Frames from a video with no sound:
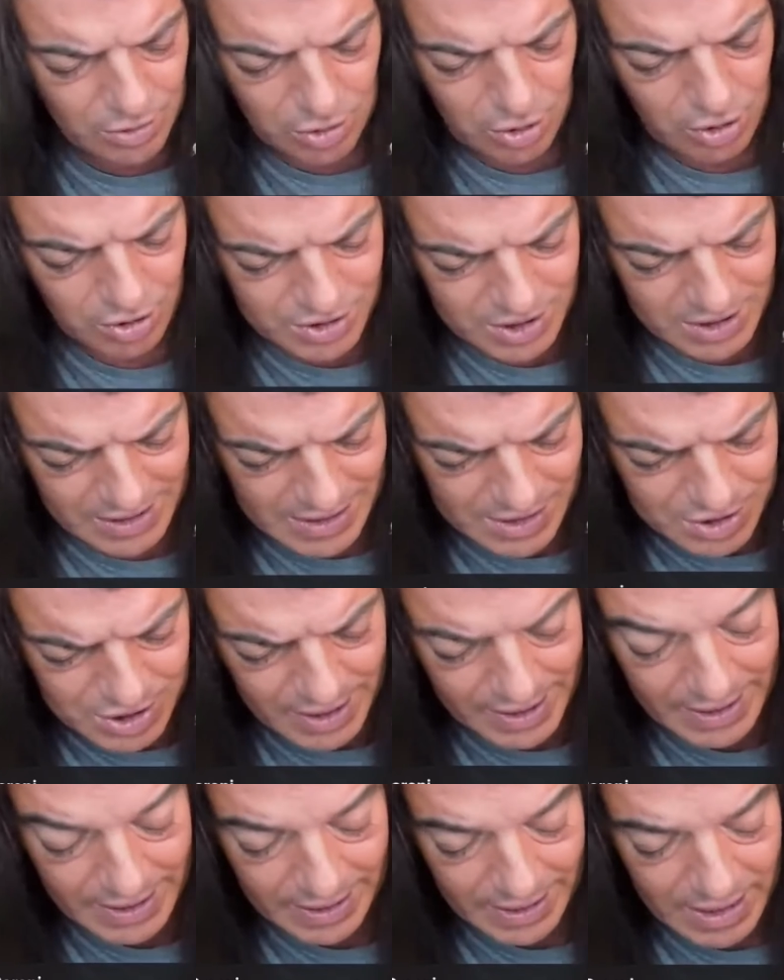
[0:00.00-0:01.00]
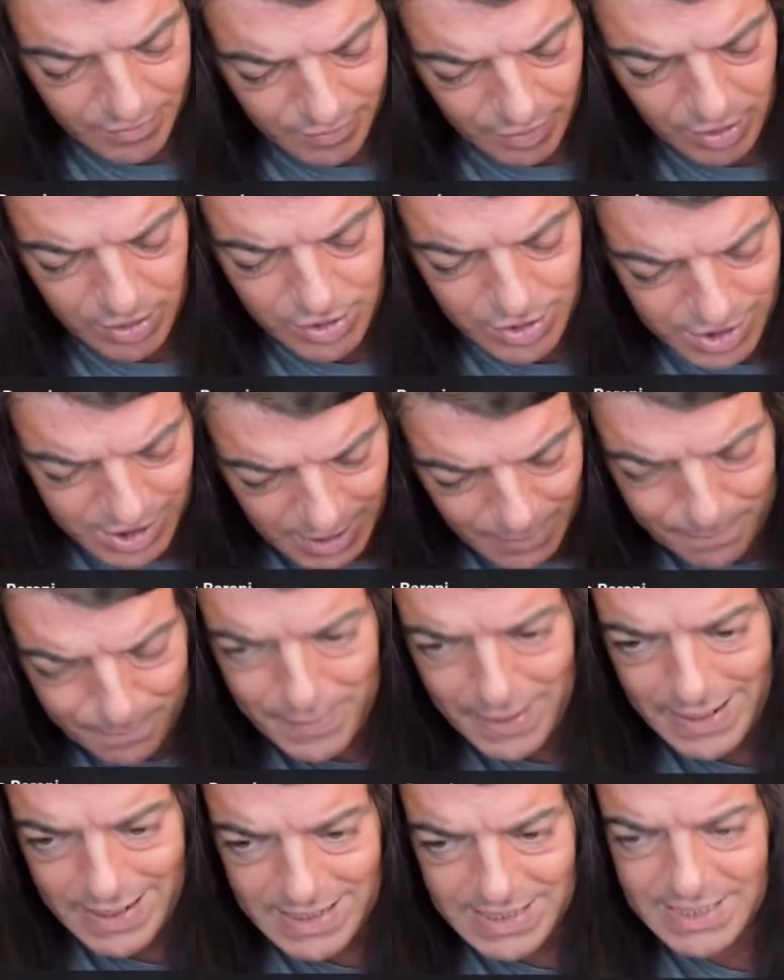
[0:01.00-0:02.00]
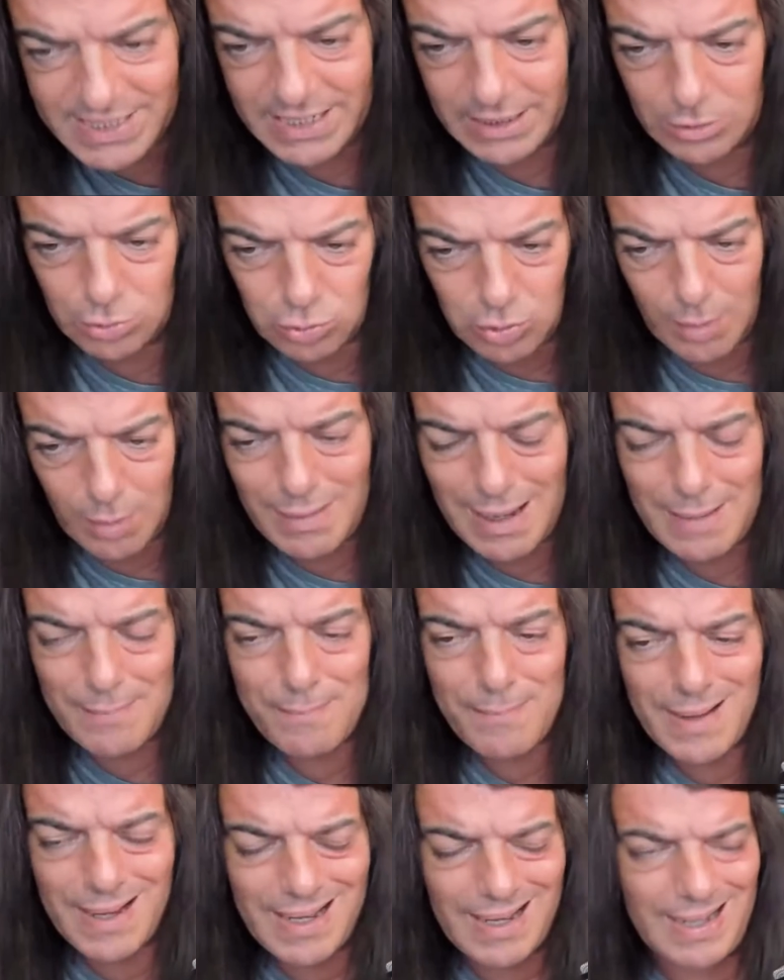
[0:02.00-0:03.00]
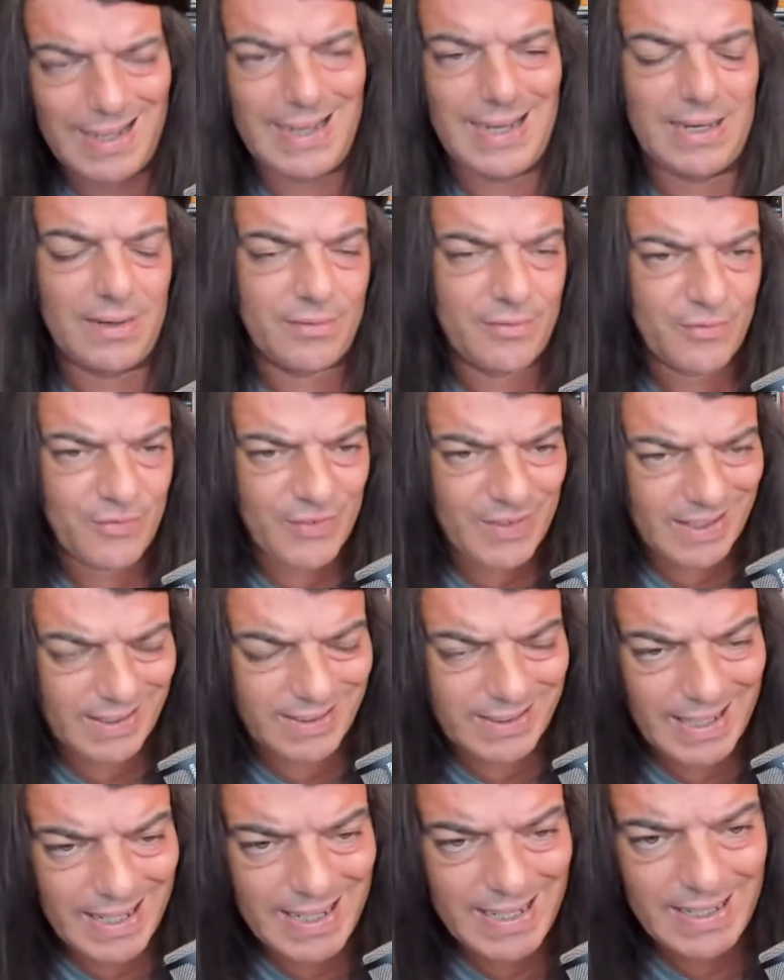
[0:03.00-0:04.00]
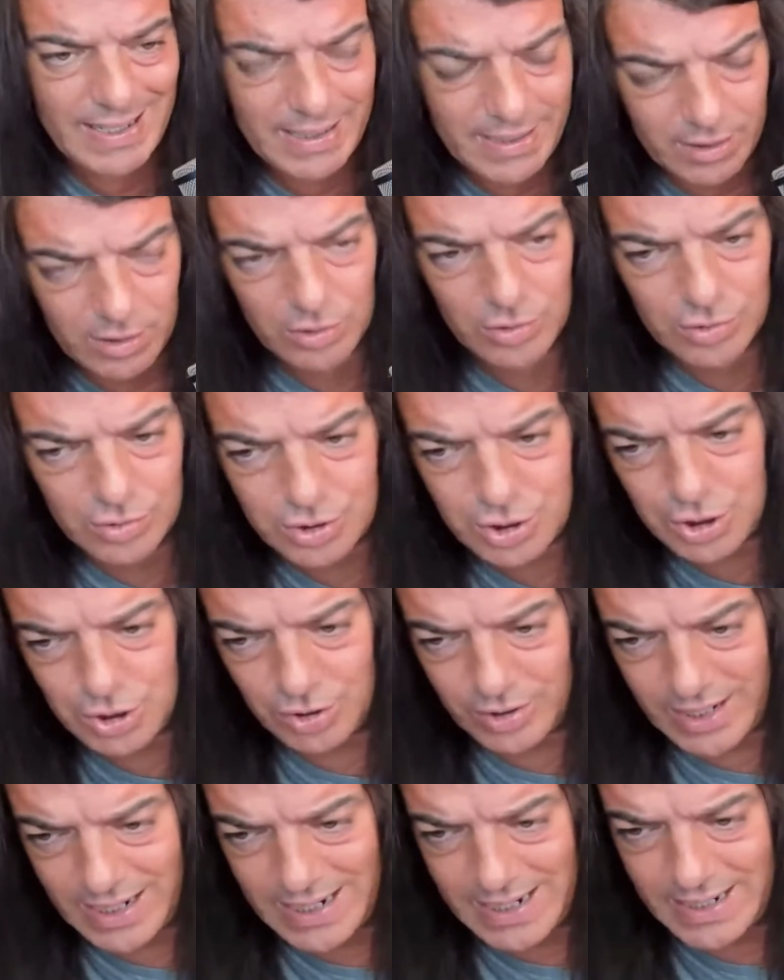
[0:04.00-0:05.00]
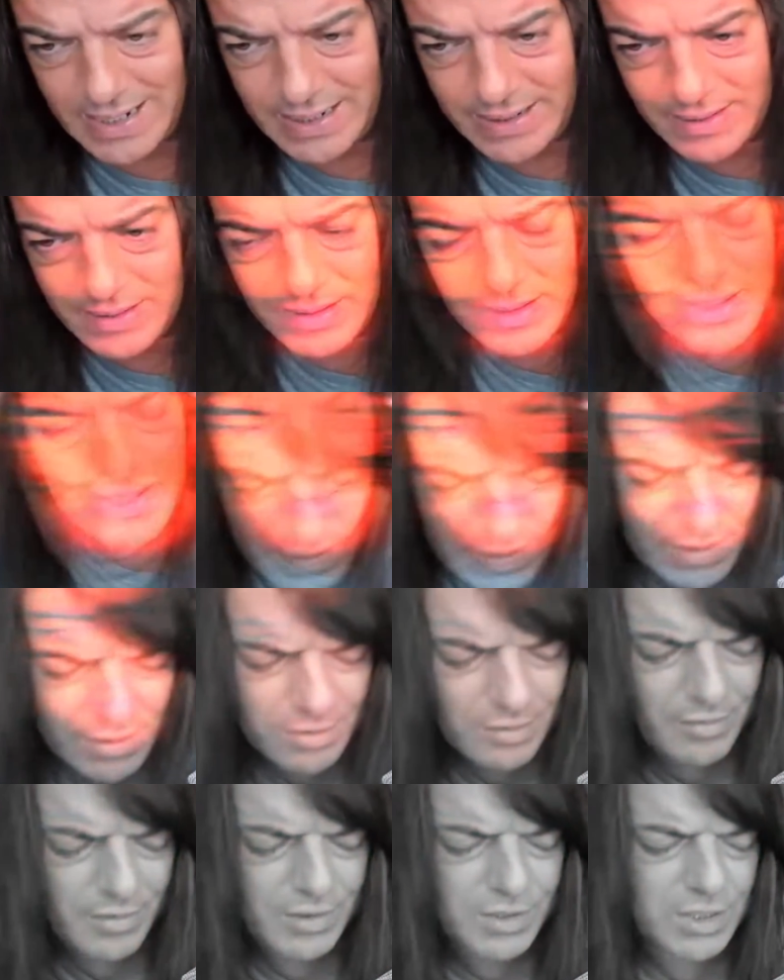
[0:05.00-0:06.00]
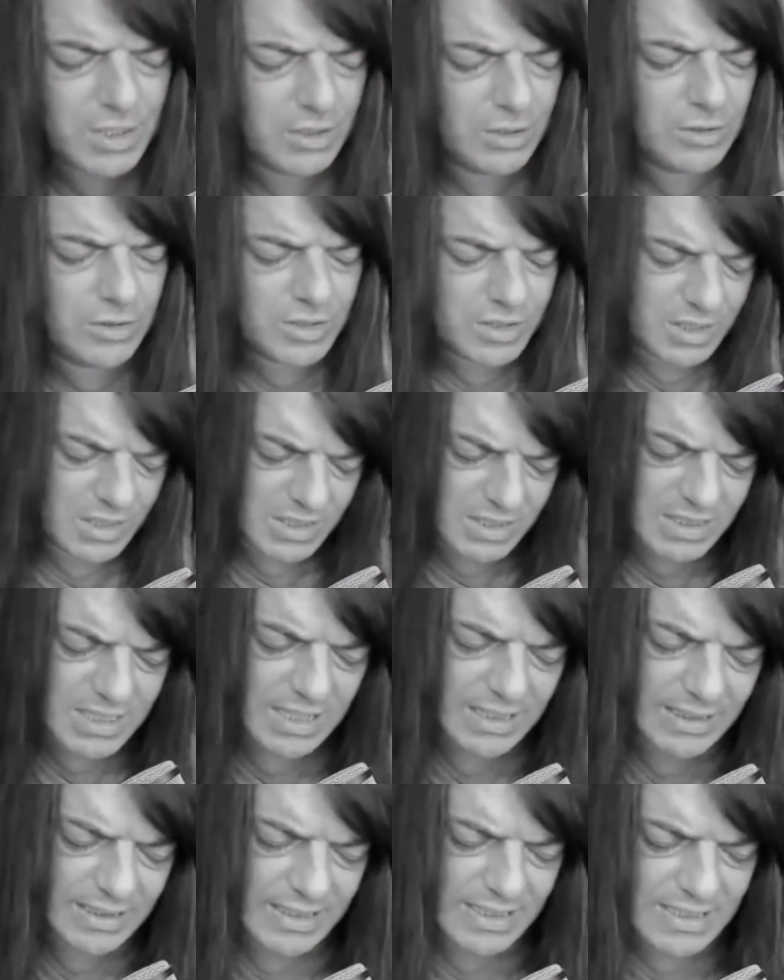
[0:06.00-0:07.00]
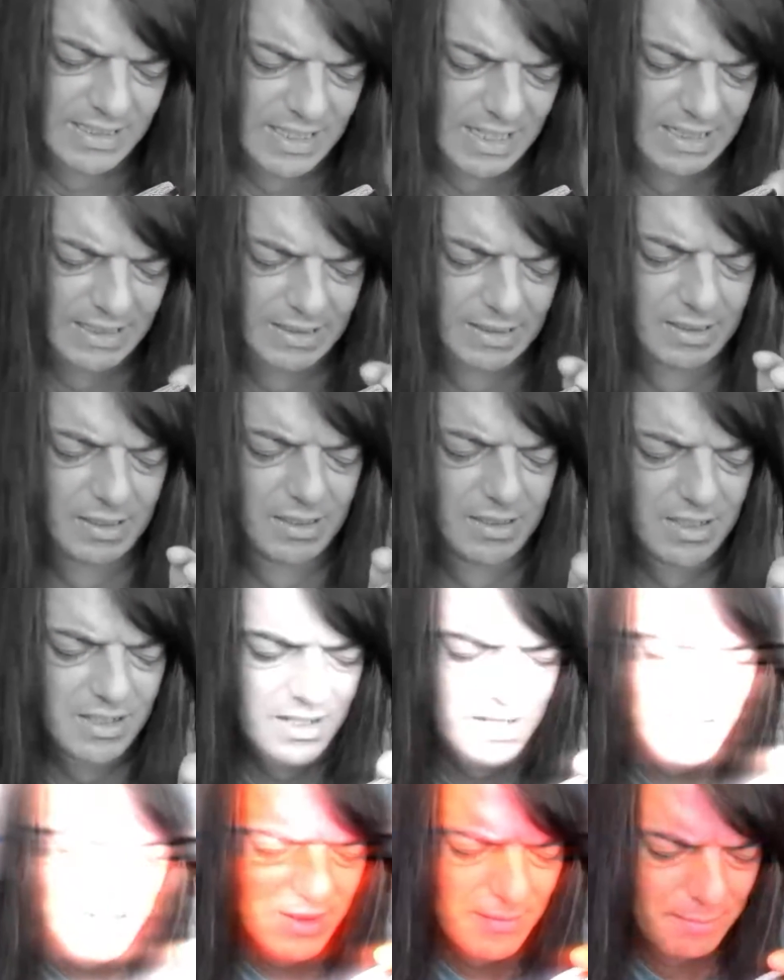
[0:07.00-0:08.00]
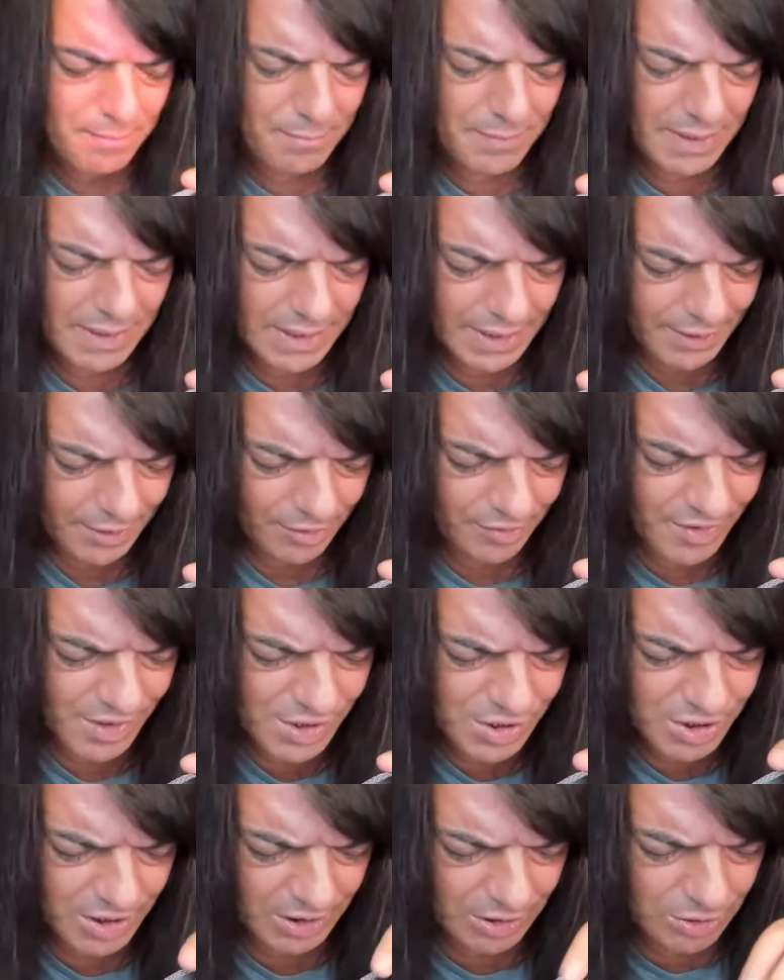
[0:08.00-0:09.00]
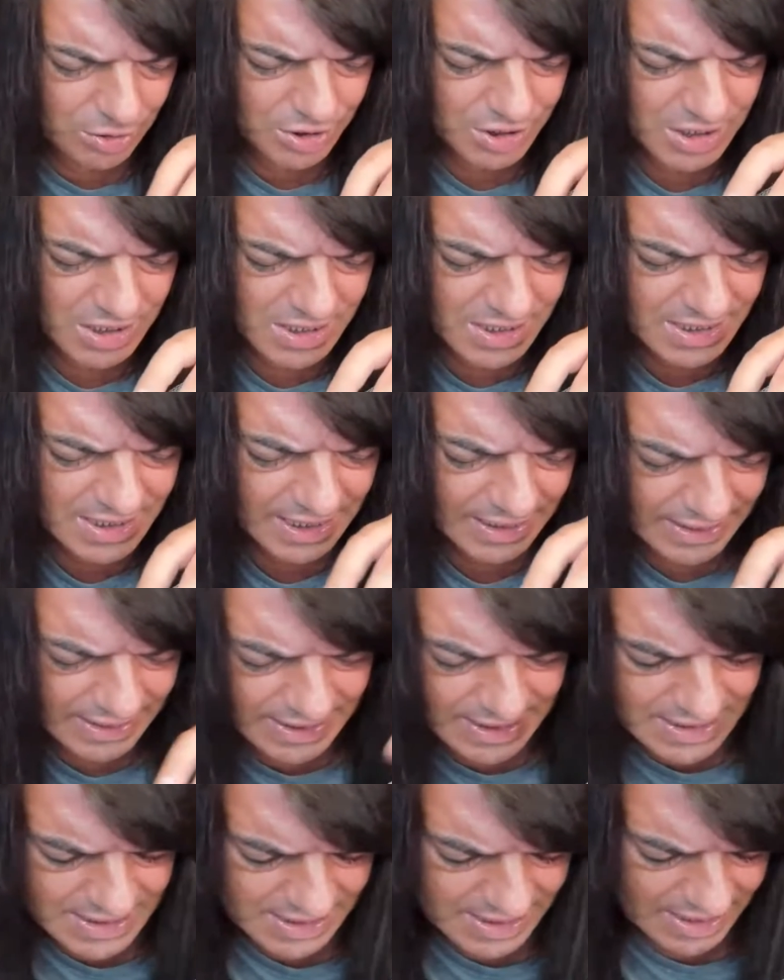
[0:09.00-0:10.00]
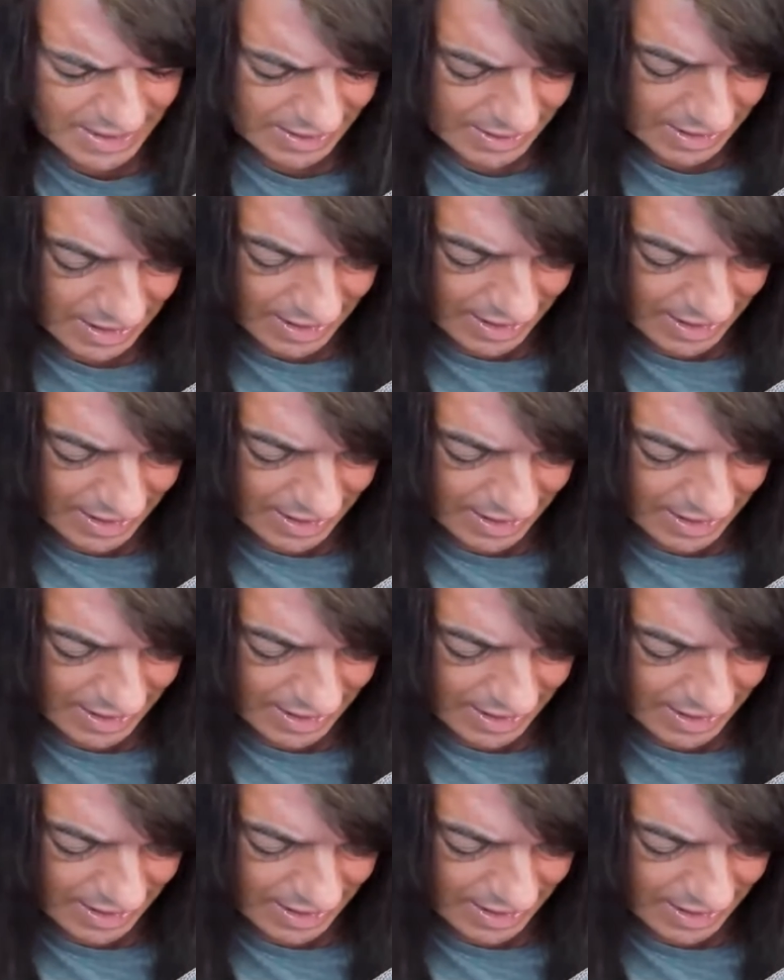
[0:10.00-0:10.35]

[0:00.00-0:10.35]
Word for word: o cose del genere. Voglio sapere se tua mamma ha fratelli o sorelle. 1967, 1967